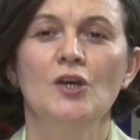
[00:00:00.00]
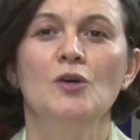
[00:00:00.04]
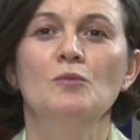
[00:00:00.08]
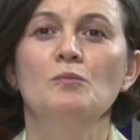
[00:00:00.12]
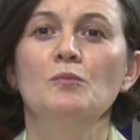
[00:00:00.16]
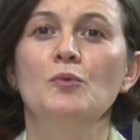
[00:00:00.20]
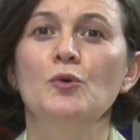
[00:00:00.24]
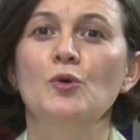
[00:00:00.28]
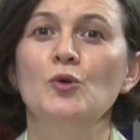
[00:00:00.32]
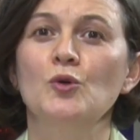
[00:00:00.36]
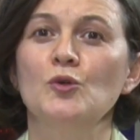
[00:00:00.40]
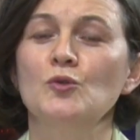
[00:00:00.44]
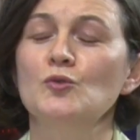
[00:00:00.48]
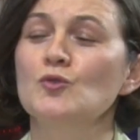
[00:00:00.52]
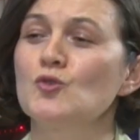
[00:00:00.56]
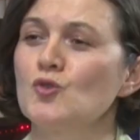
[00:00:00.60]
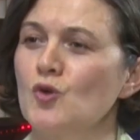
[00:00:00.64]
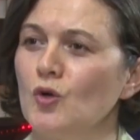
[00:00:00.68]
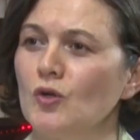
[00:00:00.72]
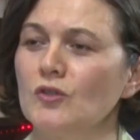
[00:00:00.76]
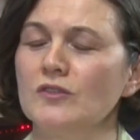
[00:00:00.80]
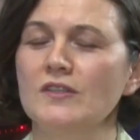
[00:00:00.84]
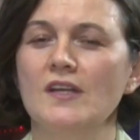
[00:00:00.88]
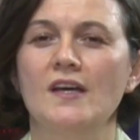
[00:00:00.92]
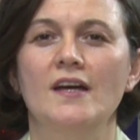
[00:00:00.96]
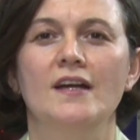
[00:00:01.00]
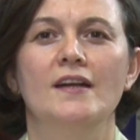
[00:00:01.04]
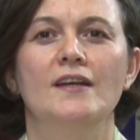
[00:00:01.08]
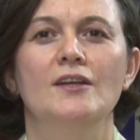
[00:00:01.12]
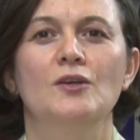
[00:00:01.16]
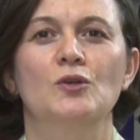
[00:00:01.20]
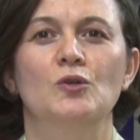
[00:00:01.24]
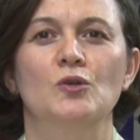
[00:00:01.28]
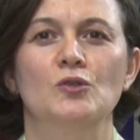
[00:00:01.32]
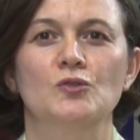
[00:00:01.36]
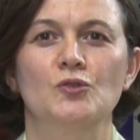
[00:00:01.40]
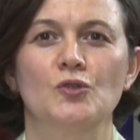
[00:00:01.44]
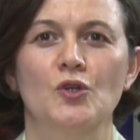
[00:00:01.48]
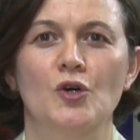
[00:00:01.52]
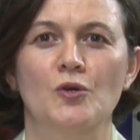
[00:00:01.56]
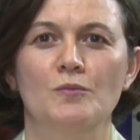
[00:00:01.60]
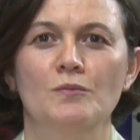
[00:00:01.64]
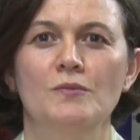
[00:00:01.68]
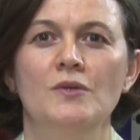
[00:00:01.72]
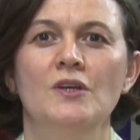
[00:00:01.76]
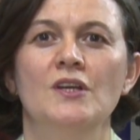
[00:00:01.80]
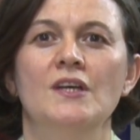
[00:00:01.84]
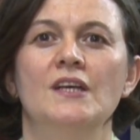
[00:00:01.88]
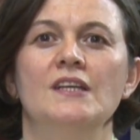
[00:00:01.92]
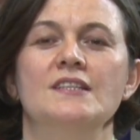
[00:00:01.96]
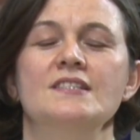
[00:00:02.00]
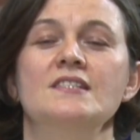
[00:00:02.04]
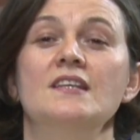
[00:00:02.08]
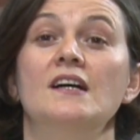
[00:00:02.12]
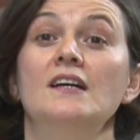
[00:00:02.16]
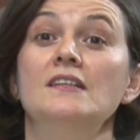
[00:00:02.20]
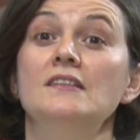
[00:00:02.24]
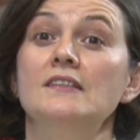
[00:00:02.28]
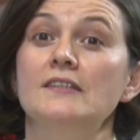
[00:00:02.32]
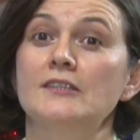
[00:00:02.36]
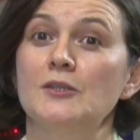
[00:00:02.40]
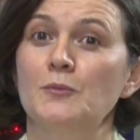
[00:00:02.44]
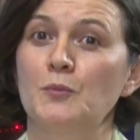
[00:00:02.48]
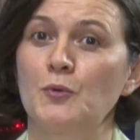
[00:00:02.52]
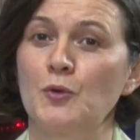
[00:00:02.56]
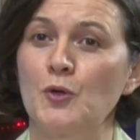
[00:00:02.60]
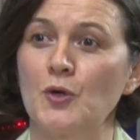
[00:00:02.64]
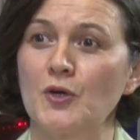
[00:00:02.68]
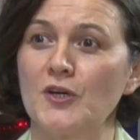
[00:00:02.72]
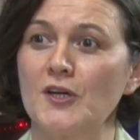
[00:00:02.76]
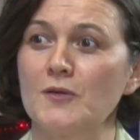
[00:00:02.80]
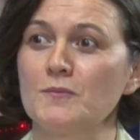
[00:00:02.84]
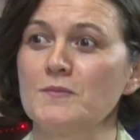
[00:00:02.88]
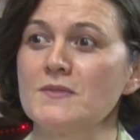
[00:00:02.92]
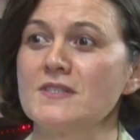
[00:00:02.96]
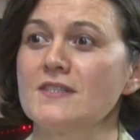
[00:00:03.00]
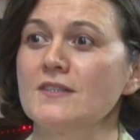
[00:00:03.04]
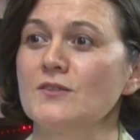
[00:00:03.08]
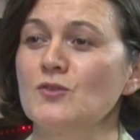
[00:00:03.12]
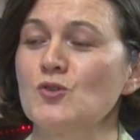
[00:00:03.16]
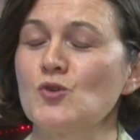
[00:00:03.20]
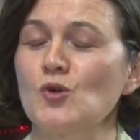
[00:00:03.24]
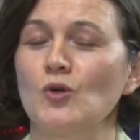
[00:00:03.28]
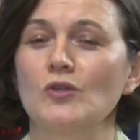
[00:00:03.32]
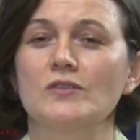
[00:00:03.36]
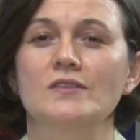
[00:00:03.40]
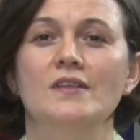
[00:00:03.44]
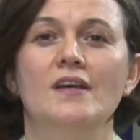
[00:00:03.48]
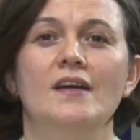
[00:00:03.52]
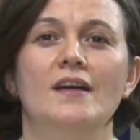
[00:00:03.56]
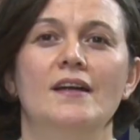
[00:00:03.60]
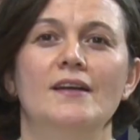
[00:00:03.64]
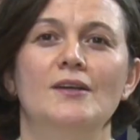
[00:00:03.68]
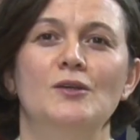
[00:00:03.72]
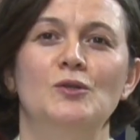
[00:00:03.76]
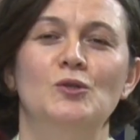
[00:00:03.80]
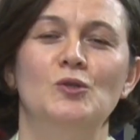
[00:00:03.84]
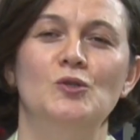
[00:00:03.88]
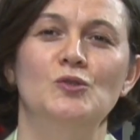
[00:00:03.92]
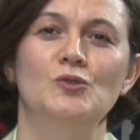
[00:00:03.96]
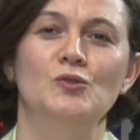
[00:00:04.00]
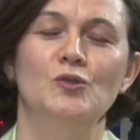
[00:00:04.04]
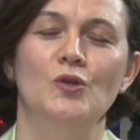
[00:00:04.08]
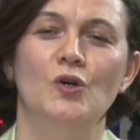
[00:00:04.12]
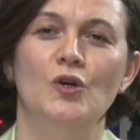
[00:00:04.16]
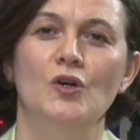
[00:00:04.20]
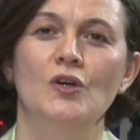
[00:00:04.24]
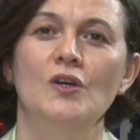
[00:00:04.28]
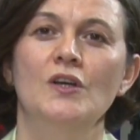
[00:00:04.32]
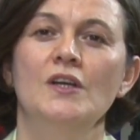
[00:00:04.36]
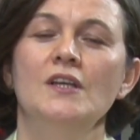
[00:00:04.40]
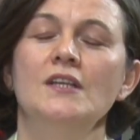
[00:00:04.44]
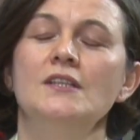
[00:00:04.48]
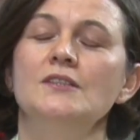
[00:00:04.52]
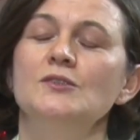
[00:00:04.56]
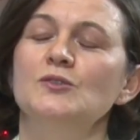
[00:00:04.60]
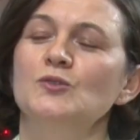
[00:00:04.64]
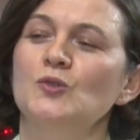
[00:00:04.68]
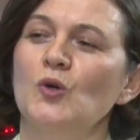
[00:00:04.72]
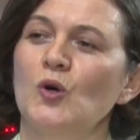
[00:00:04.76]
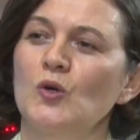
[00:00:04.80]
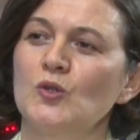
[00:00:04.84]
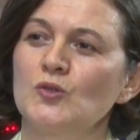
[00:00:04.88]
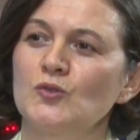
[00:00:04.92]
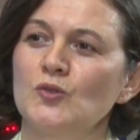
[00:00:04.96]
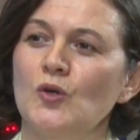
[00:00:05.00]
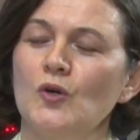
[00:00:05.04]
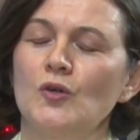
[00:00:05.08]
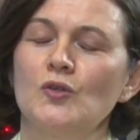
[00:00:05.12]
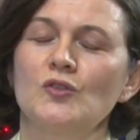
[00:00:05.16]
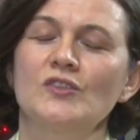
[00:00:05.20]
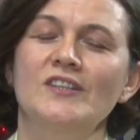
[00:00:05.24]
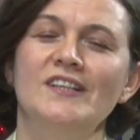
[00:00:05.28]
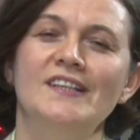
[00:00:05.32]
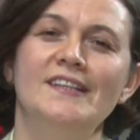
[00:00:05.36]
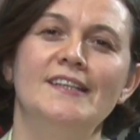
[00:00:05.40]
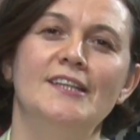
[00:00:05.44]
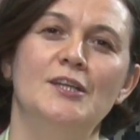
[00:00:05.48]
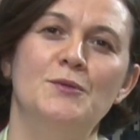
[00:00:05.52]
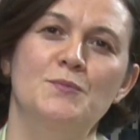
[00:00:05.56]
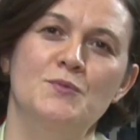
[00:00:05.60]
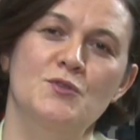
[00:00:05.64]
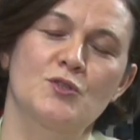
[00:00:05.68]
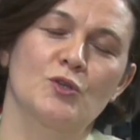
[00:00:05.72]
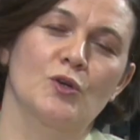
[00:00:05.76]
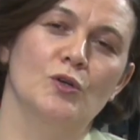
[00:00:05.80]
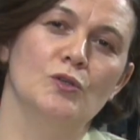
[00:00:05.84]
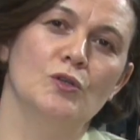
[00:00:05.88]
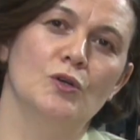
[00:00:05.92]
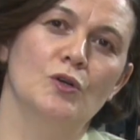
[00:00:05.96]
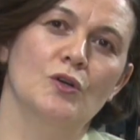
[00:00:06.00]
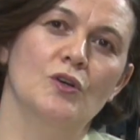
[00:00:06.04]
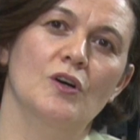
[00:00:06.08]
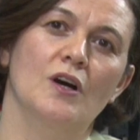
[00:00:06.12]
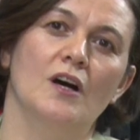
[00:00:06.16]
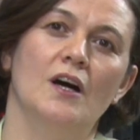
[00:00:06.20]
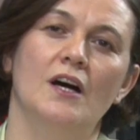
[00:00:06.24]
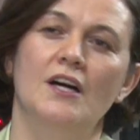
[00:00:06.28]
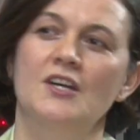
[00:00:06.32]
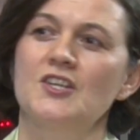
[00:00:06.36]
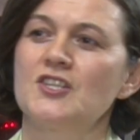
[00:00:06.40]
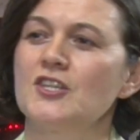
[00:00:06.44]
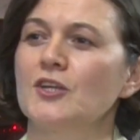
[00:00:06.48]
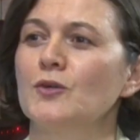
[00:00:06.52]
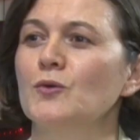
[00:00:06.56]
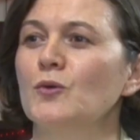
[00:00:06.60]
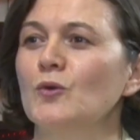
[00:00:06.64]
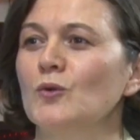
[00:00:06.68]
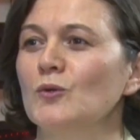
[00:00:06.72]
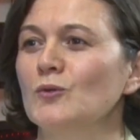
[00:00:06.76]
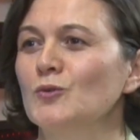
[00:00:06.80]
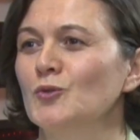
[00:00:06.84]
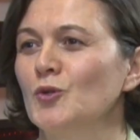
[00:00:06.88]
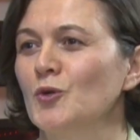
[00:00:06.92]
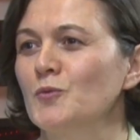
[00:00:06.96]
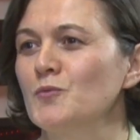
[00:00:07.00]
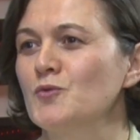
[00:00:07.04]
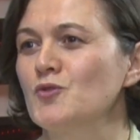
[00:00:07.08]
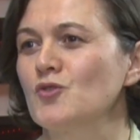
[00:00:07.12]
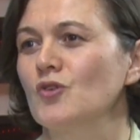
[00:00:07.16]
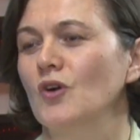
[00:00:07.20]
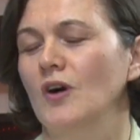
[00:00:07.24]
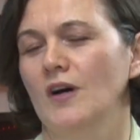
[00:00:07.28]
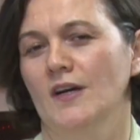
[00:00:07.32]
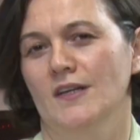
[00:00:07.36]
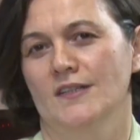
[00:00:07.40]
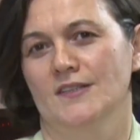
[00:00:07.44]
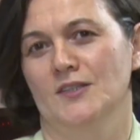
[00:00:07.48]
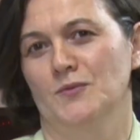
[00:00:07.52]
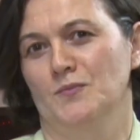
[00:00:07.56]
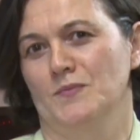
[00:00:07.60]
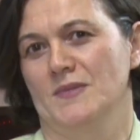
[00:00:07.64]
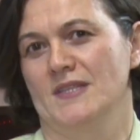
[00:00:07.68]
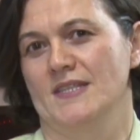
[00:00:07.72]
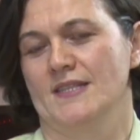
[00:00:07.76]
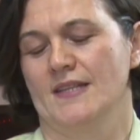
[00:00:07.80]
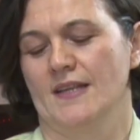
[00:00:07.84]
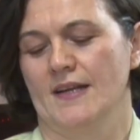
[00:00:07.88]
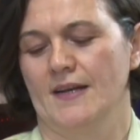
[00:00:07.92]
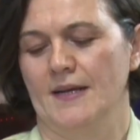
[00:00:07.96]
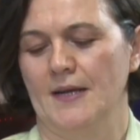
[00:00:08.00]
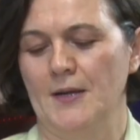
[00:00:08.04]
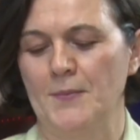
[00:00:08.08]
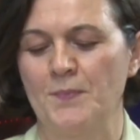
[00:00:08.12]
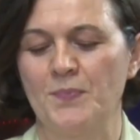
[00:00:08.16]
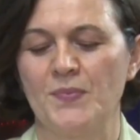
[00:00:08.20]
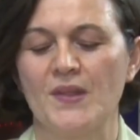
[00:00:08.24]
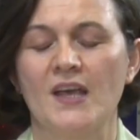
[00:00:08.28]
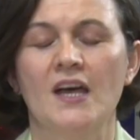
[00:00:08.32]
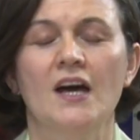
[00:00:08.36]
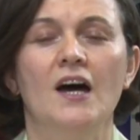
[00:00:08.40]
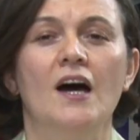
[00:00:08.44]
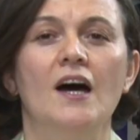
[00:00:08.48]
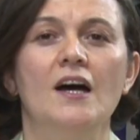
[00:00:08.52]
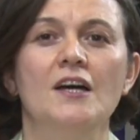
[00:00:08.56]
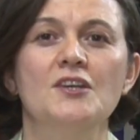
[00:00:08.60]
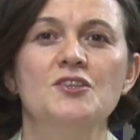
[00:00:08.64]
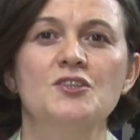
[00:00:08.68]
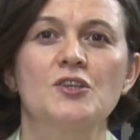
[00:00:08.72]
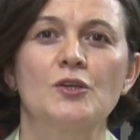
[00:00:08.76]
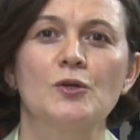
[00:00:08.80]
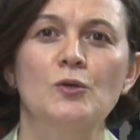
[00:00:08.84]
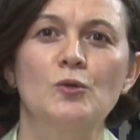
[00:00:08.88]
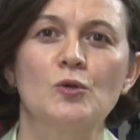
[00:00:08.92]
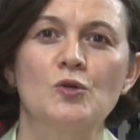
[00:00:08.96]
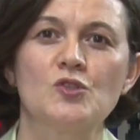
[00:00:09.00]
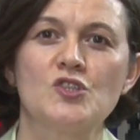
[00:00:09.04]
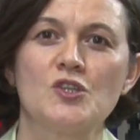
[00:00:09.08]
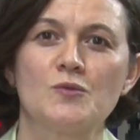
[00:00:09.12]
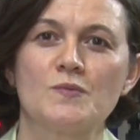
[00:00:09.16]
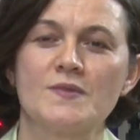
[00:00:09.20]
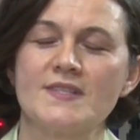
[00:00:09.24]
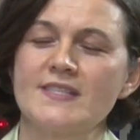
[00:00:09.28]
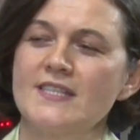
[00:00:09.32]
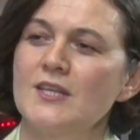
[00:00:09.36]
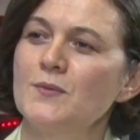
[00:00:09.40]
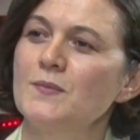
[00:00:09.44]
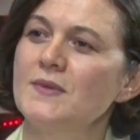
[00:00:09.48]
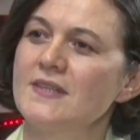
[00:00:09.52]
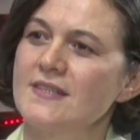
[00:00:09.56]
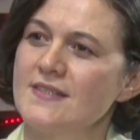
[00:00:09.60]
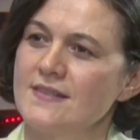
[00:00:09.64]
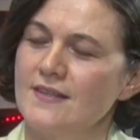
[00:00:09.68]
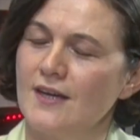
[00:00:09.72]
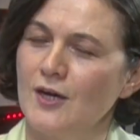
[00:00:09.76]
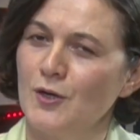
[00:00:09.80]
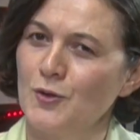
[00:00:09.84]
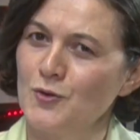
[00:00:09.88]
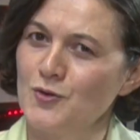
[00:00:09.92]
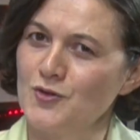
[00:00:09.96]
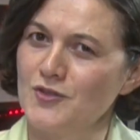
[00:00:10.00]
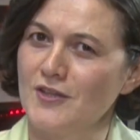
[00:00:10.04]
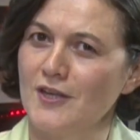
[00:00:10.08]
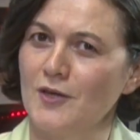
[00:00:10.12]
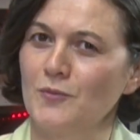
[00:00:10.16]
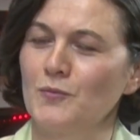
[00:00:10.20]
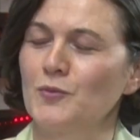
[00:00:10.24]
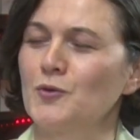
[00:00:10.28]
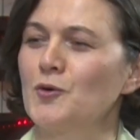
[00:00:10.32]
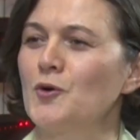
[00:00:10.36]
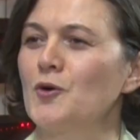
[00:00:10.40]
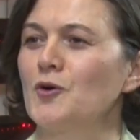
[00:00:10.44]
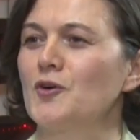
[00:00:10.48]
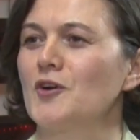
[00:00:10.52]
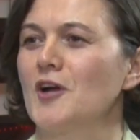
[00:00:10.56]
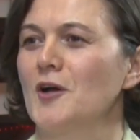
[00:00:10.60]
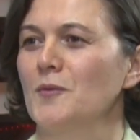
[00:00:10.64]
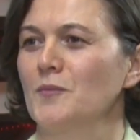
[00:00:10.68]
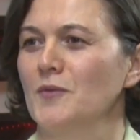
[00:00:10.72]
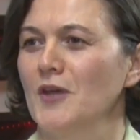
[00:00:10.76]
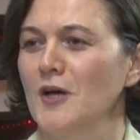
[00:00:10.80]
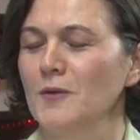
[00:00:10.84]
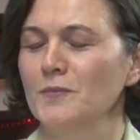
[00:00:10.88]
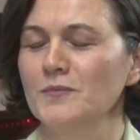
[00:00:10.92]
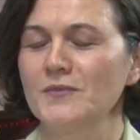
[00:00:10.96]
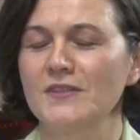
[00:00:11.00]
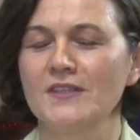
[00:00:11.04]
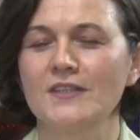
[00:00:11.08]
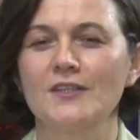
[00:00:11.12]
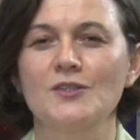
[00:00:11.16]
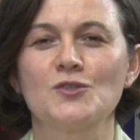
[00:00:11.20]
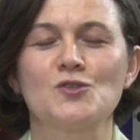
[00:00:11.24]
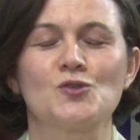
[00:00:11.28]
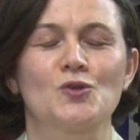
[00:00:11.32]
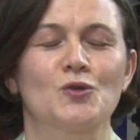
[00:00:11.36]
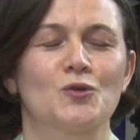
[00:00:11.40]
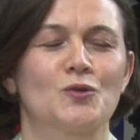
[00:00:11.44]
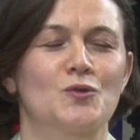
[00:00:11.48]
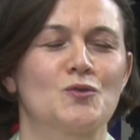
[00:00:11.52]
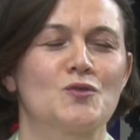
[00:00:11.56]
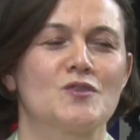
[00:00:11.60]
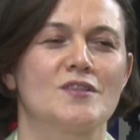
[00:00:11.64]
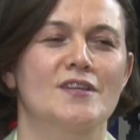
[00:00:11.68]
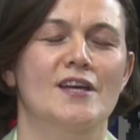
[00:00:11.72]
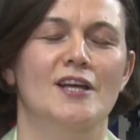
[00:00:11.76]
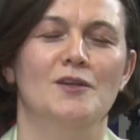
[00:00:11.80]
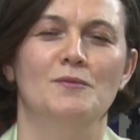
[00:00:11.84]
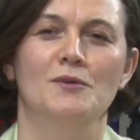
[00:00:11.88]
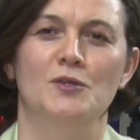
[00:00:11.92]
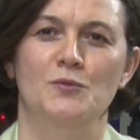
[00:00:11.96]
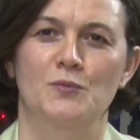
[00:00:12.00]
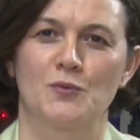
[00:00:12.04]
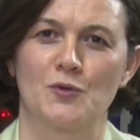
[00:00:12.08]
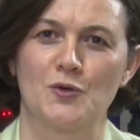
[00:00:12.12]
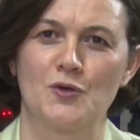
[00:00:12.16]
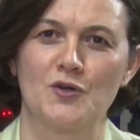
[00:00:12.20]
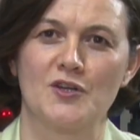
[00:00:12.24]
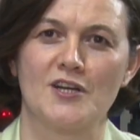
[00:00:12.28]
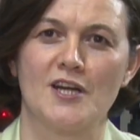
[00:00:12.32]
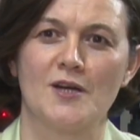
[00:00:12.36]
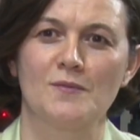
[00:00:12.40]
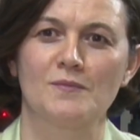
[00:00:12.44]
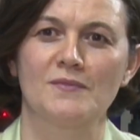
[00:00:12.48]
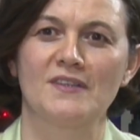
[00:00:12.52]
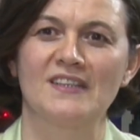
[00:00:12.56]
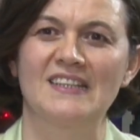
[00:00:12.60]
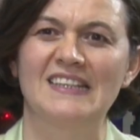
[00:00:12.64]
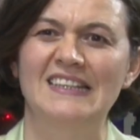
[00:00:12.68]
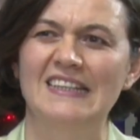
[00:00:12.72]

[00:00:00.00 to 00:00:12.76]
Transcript: Bugün çok değerli konuğum, Sağlıkla programımızın çok değerli konuğu Doktor, klinik psikolog Ayşegül Topçu Aydın bizlerle. Ayşegül hocamızla biz daha önceden program yaptık. Çok güzel bir programdı.